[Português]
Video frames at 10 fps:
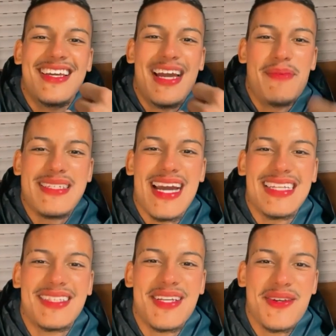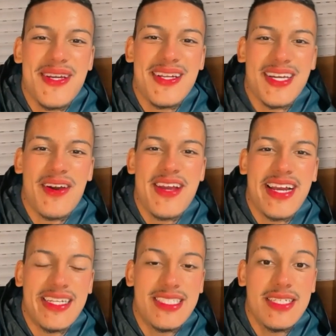E aí, rapaziada, tranquilo? Aqui é o
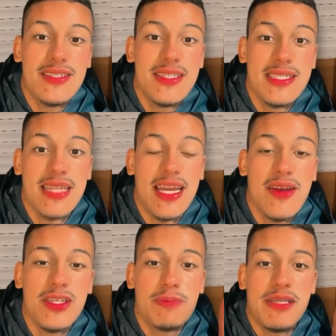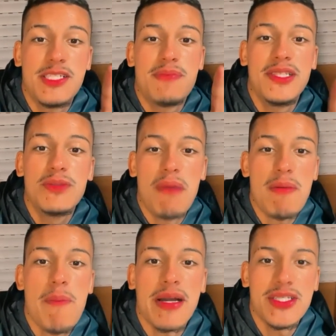Ricardinho. Estarei hoje participando do
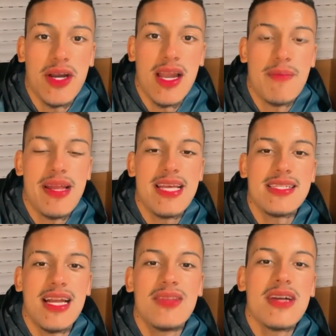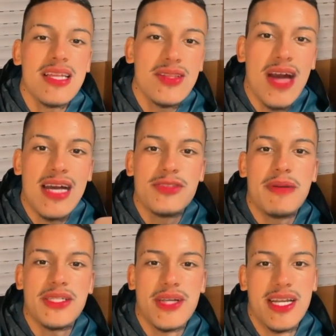Papo Pachola, beleza? Lá no canal da Rádio
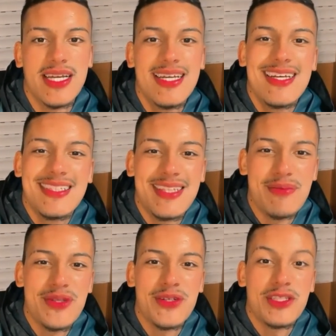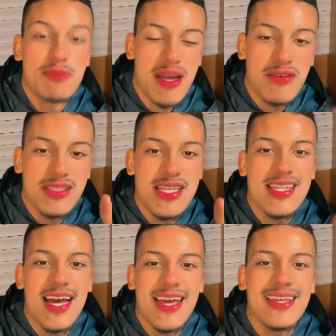Pachola. Tamo junto, espero vocês
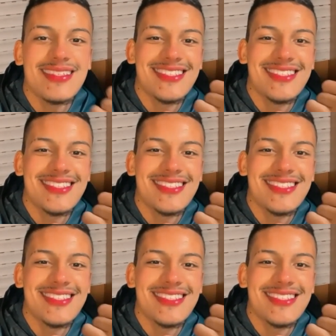lá, hein?